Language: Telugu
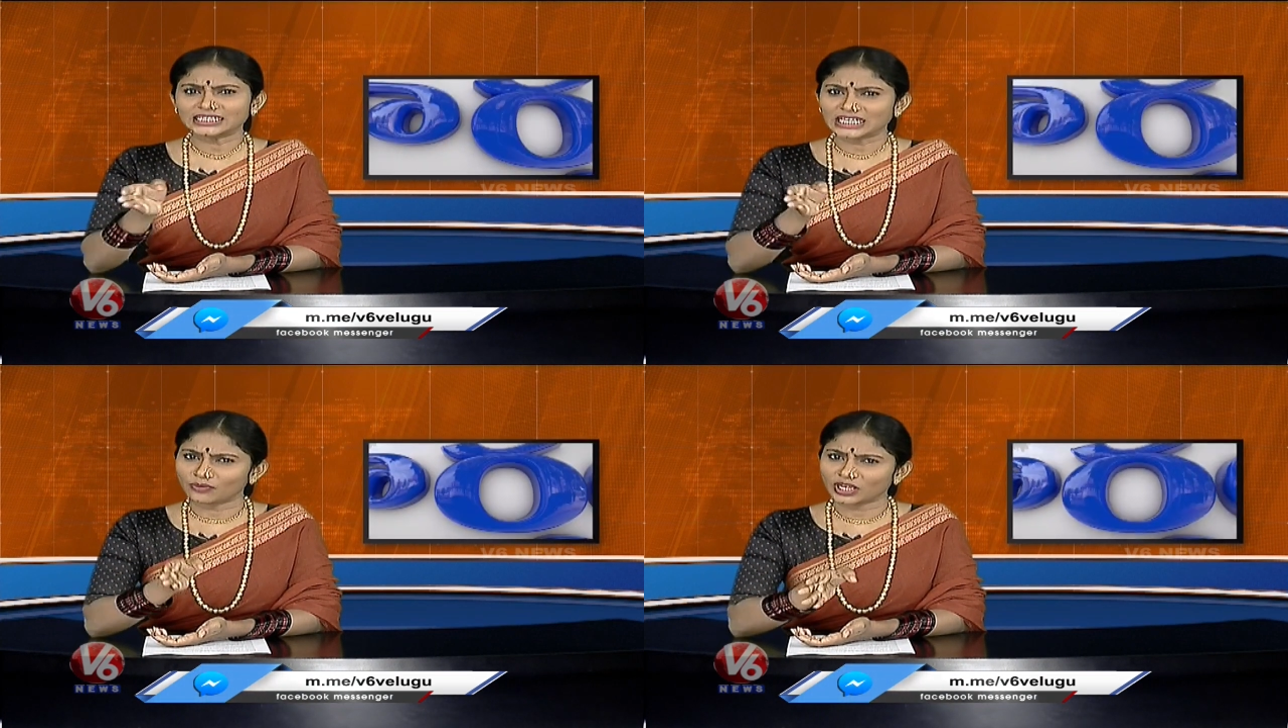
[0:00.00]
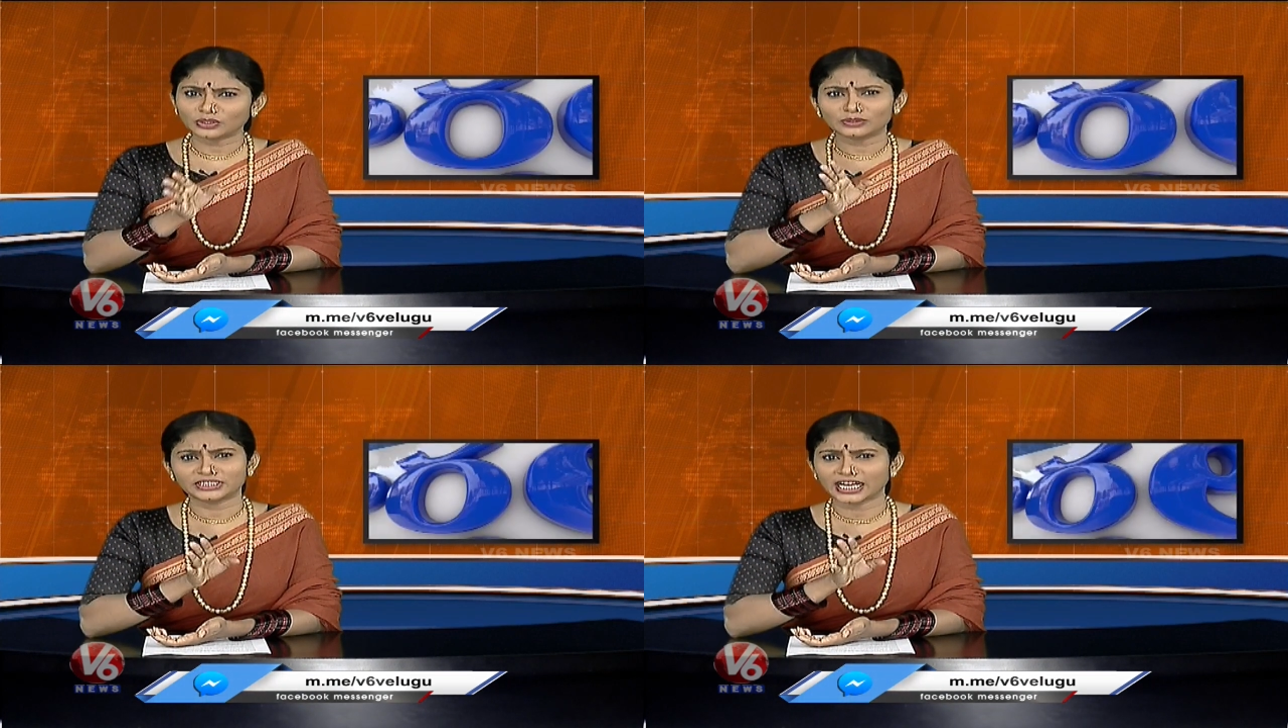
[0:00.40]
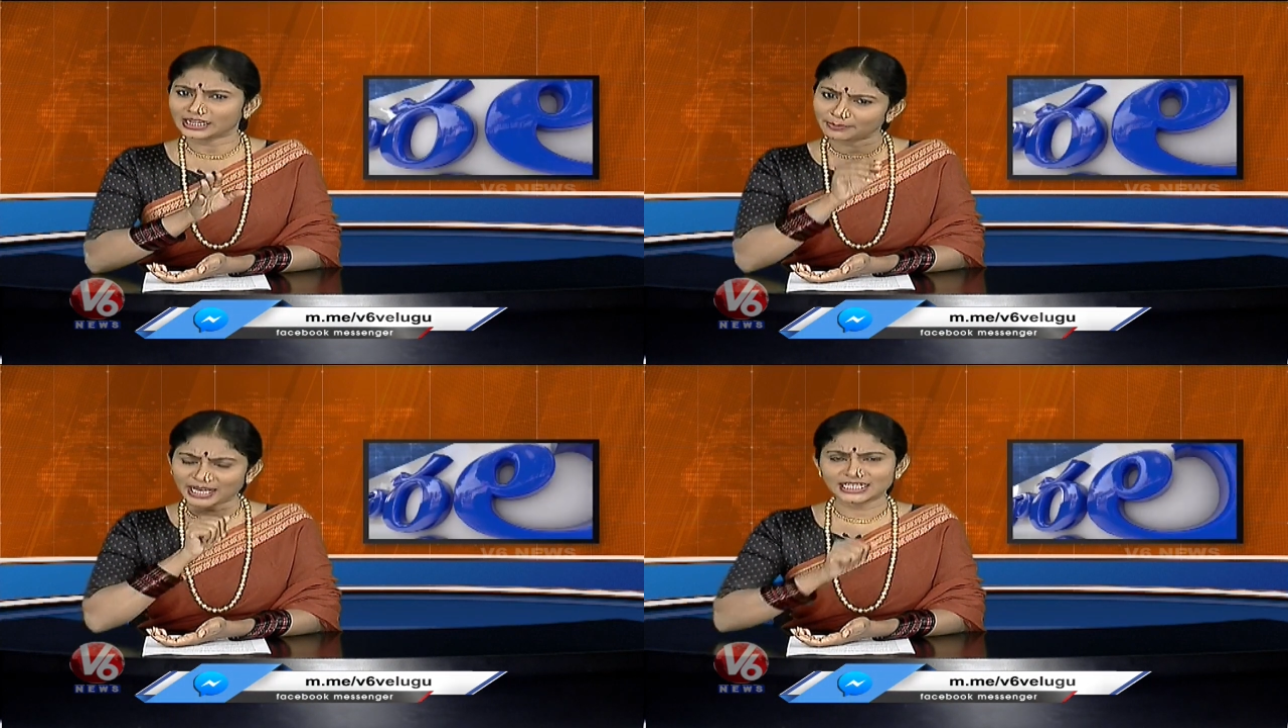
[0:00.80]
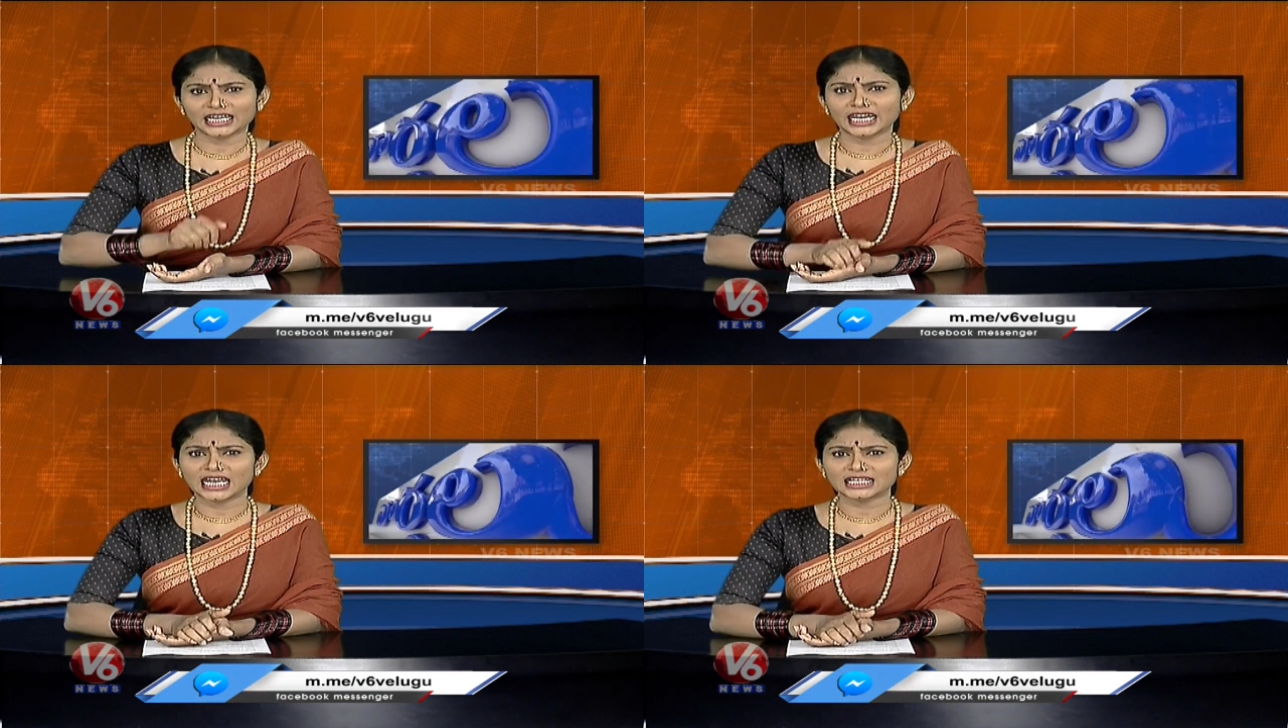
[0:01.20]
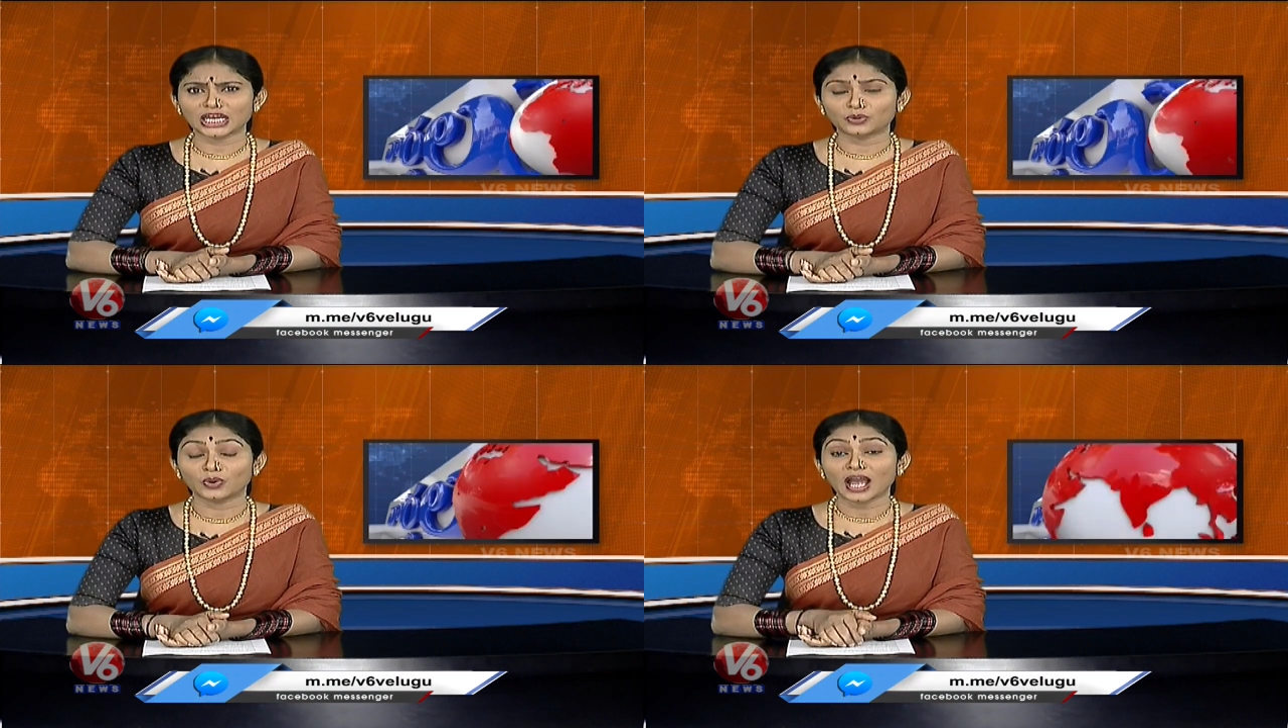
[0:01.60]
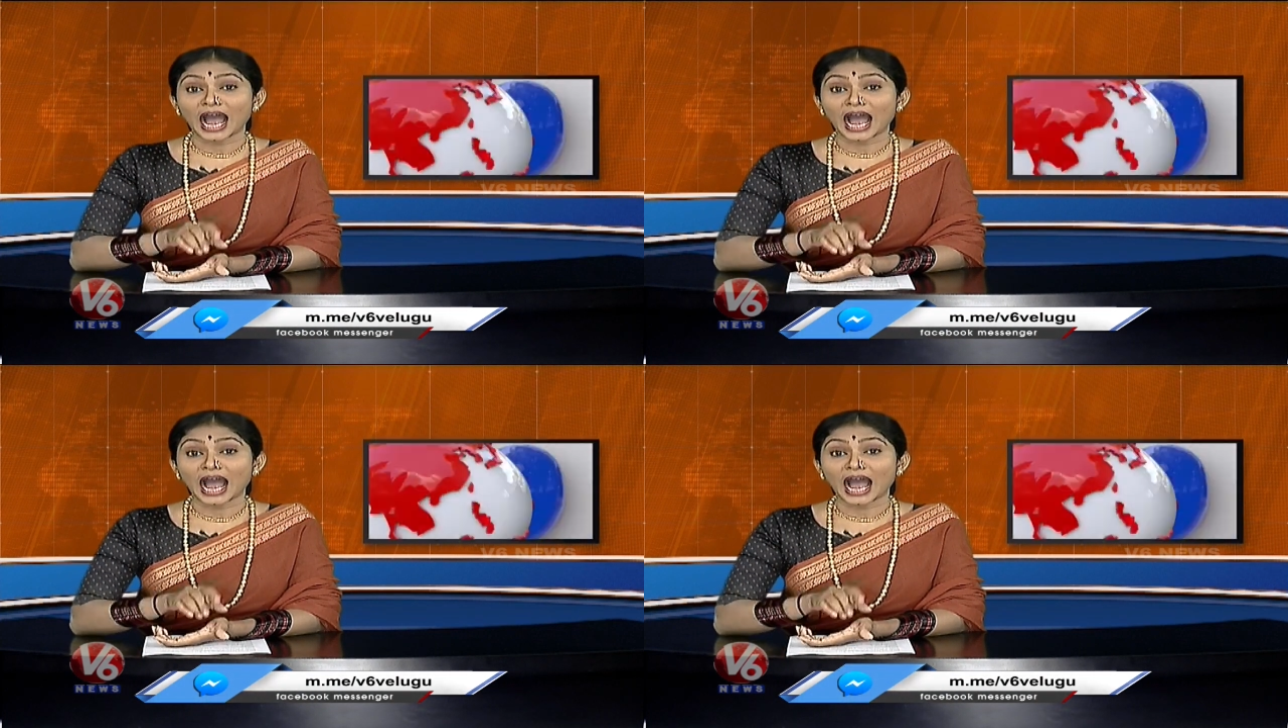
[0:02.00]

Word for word: సౌలతులు జరంత మంచిగానే వేస్తారు